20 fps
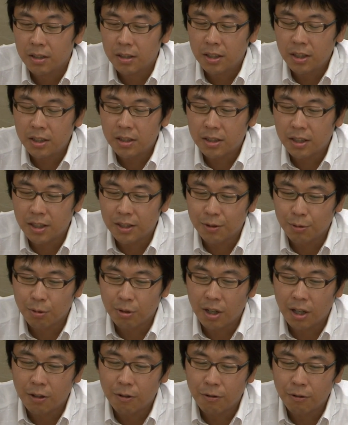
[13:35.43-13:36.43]
一切そ
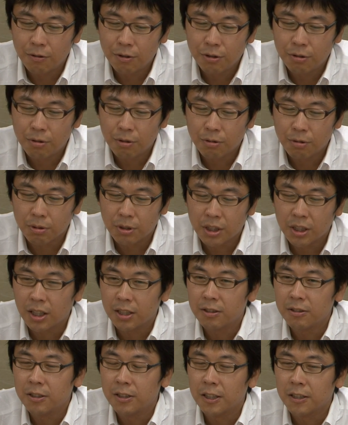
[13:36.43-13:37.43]
の学校の言うことを聞
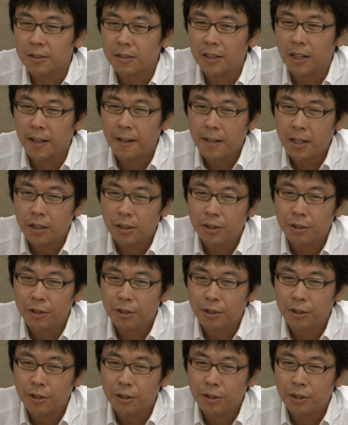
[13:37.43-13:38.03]
かずにですね、